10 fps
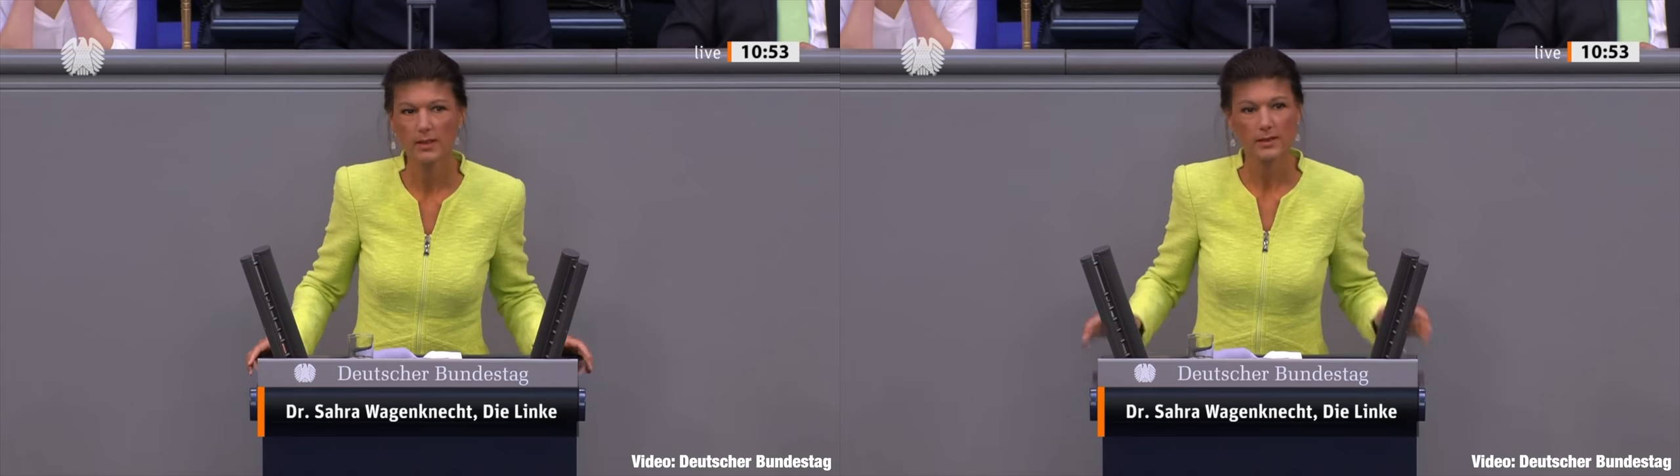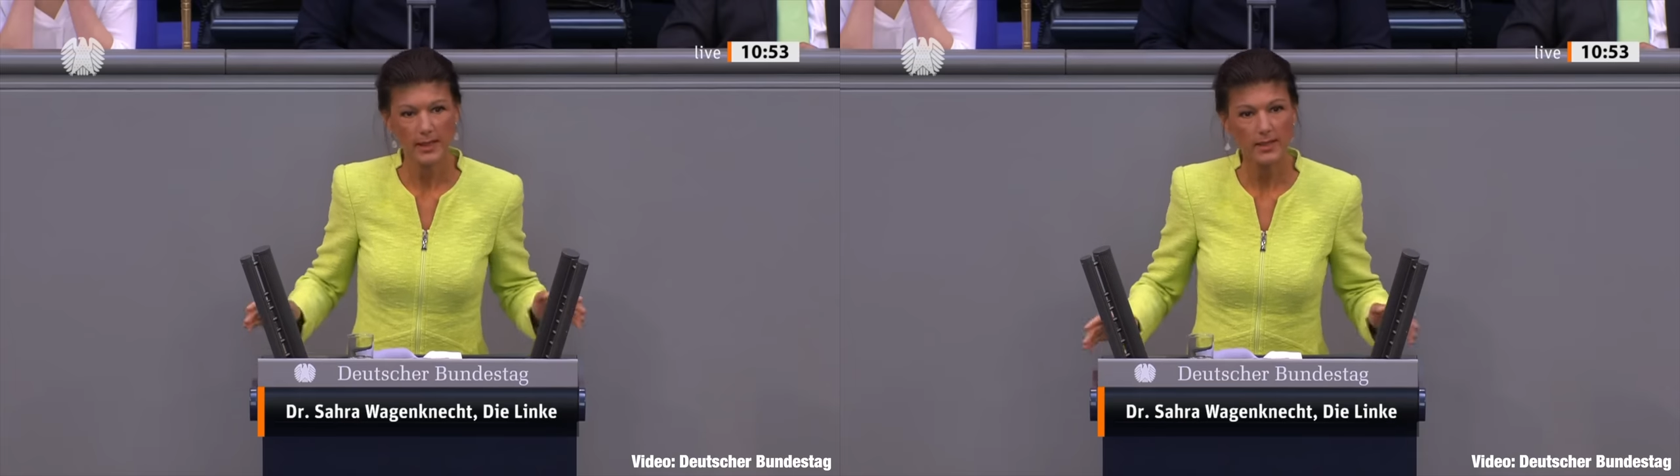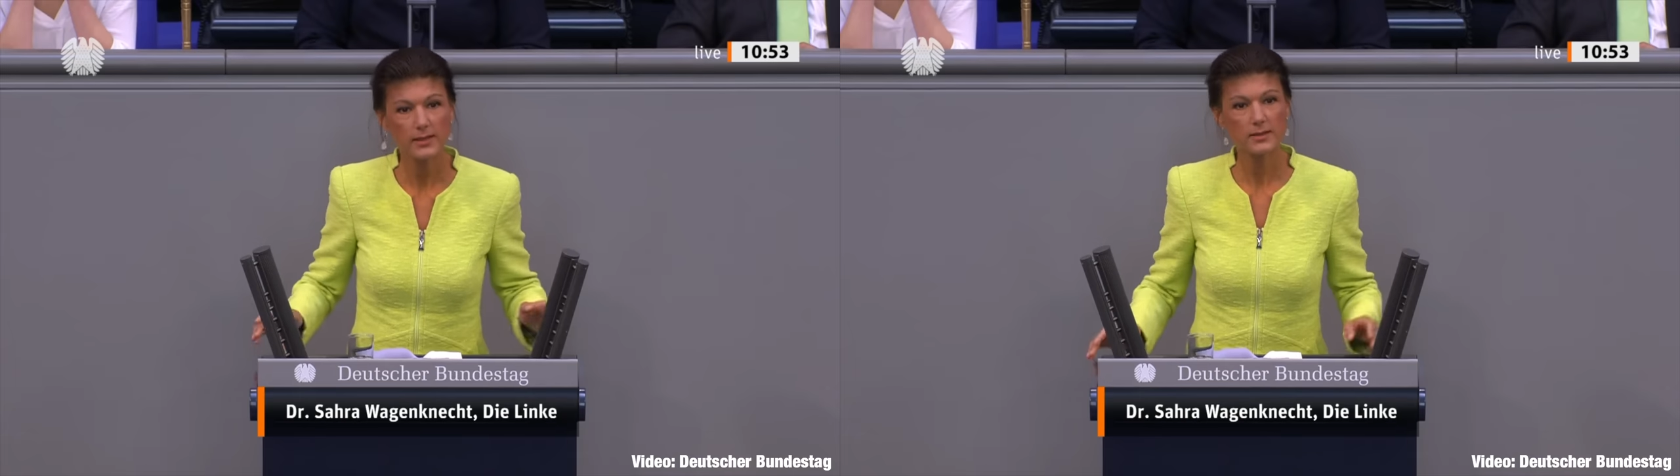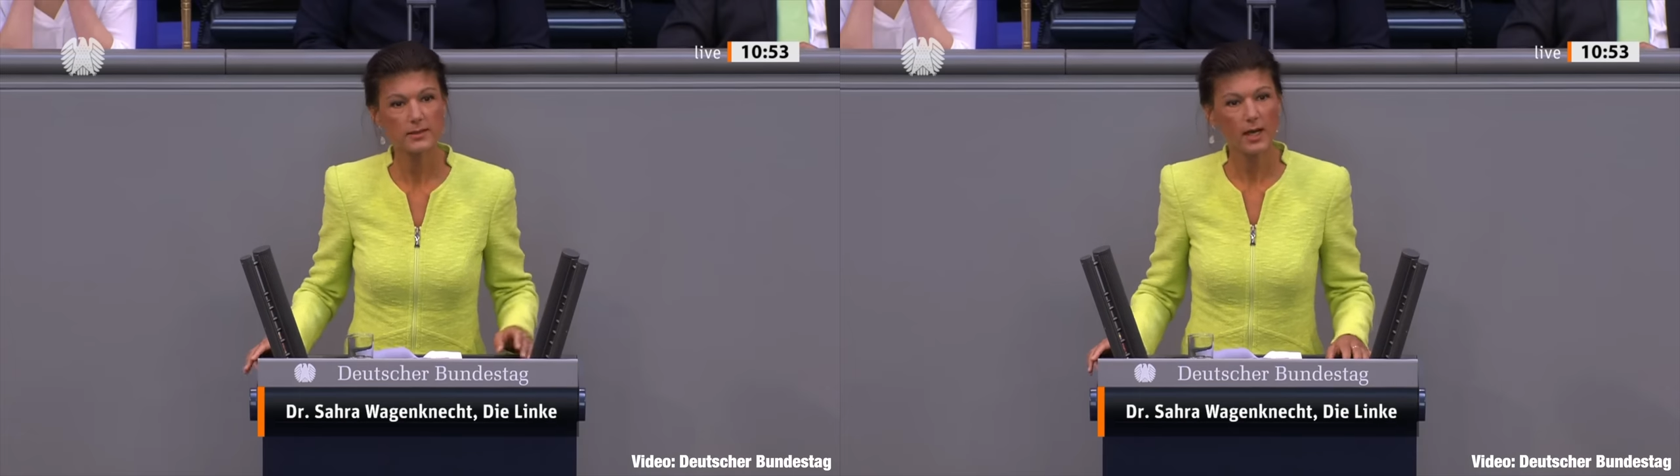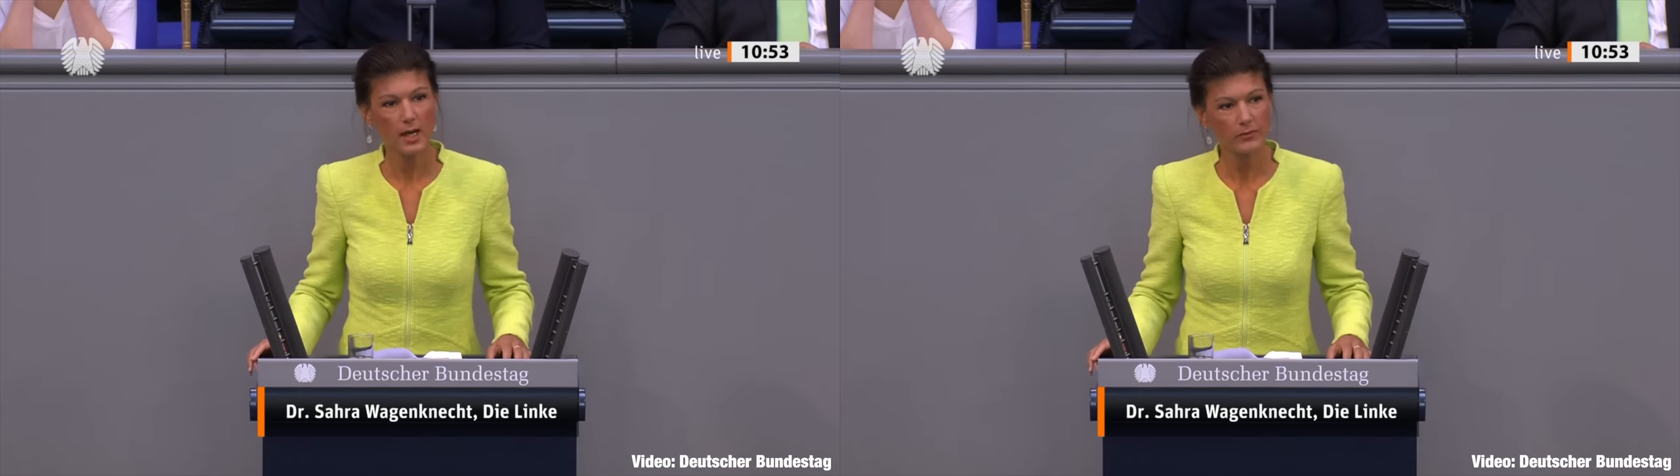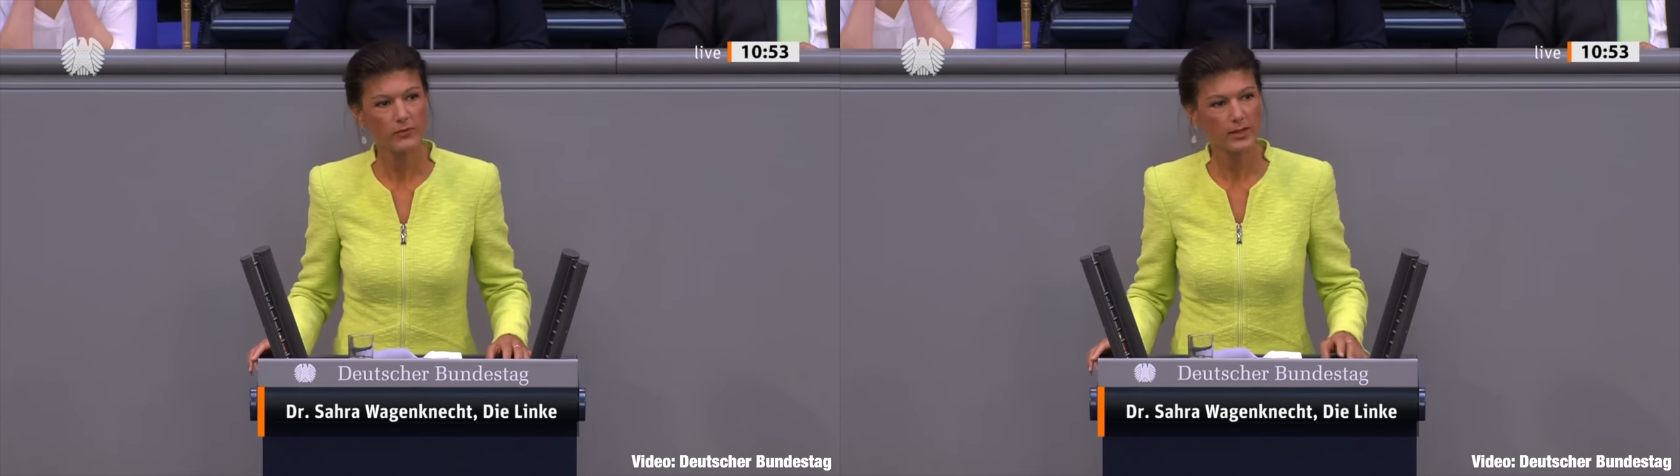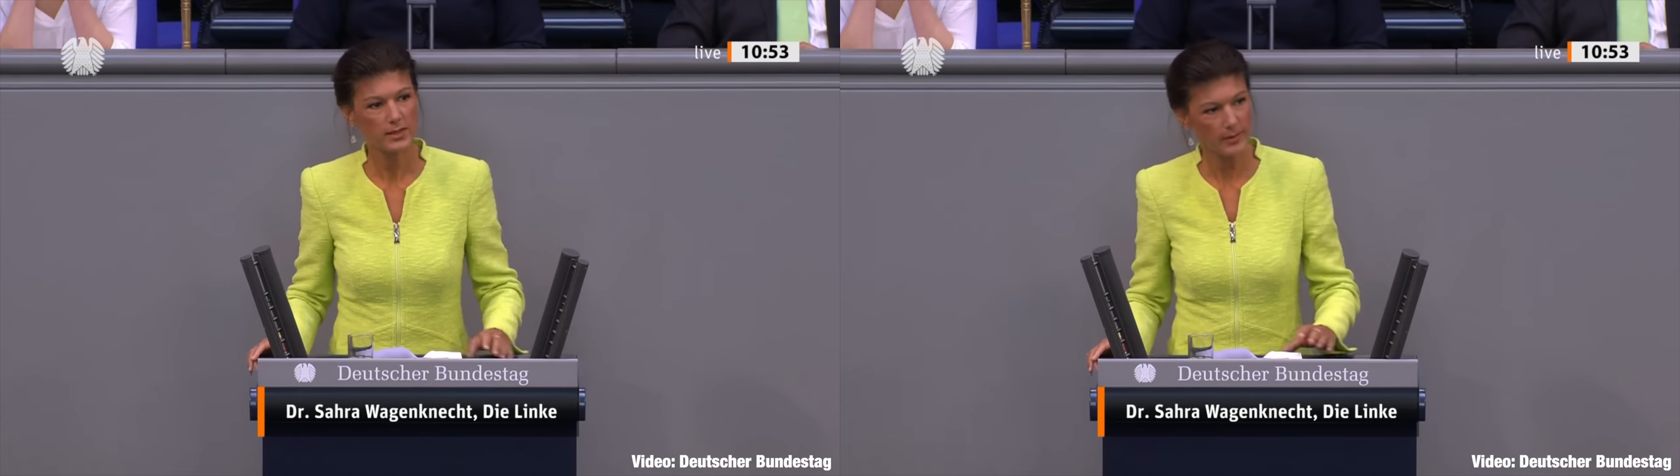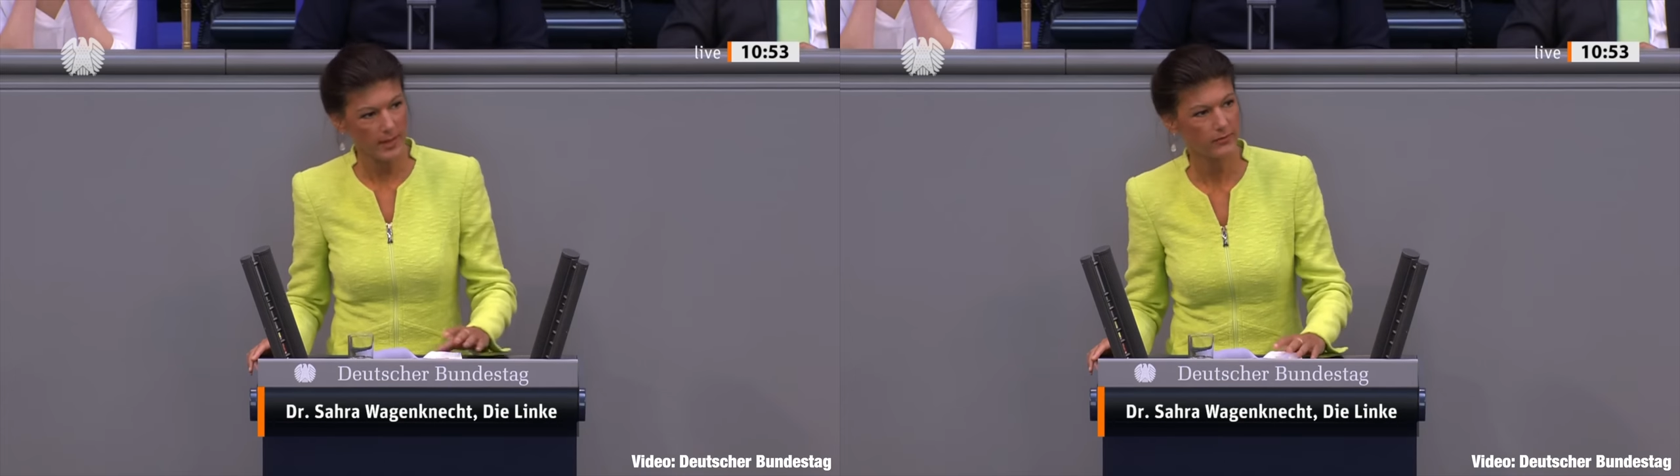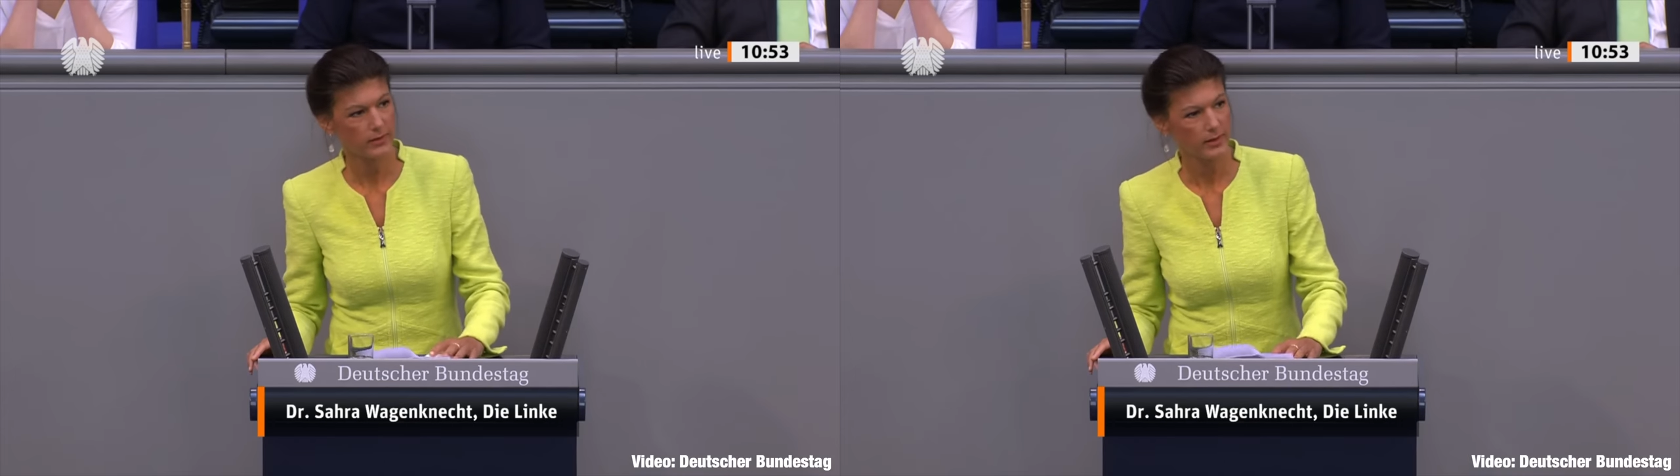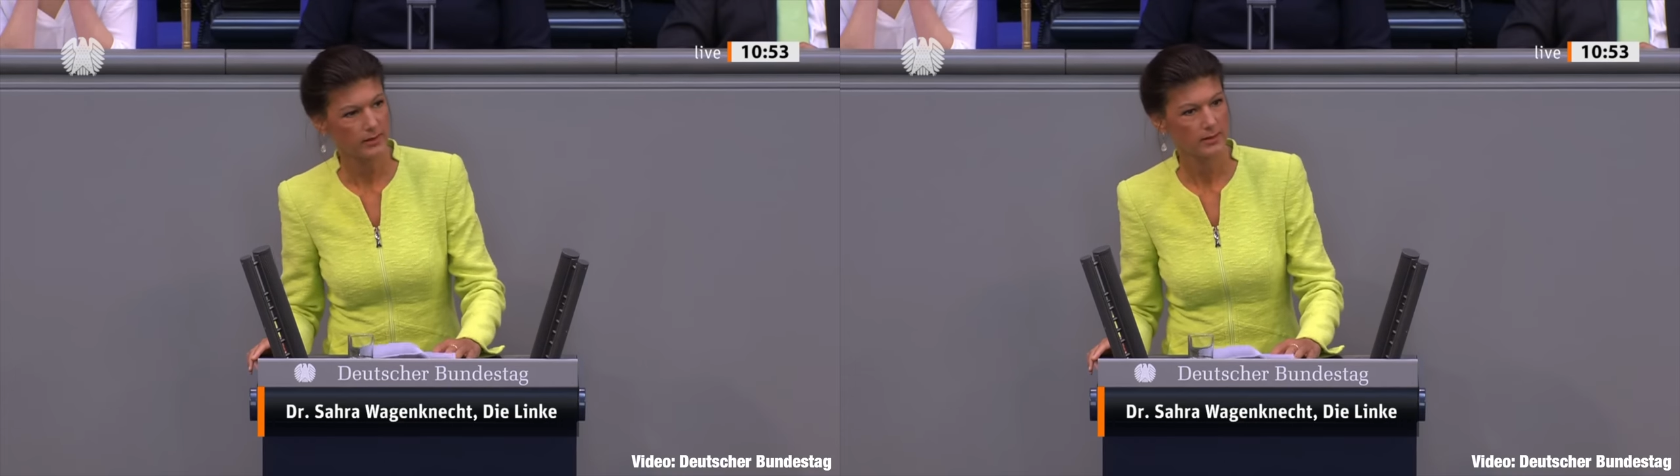Eine Direktwahl in ihrem Wahlkreis
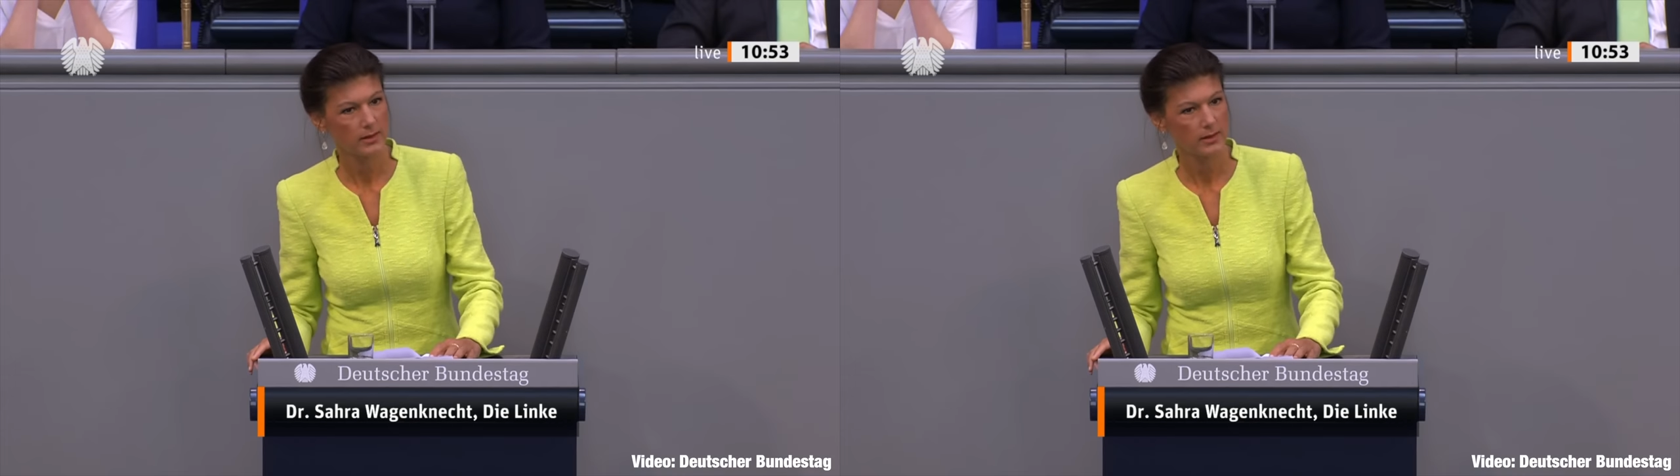gab es bei der